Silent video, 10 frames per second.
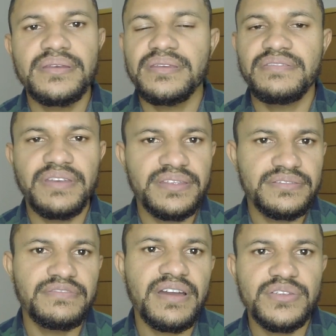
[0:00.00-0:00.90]
que
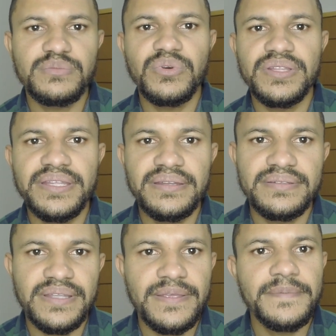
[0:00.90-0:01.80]
vende vários
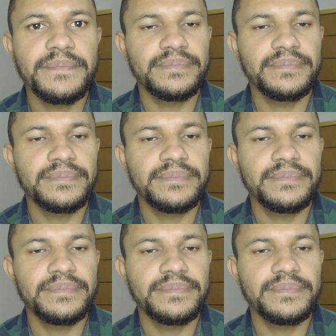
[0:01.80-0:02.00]
modelos aí,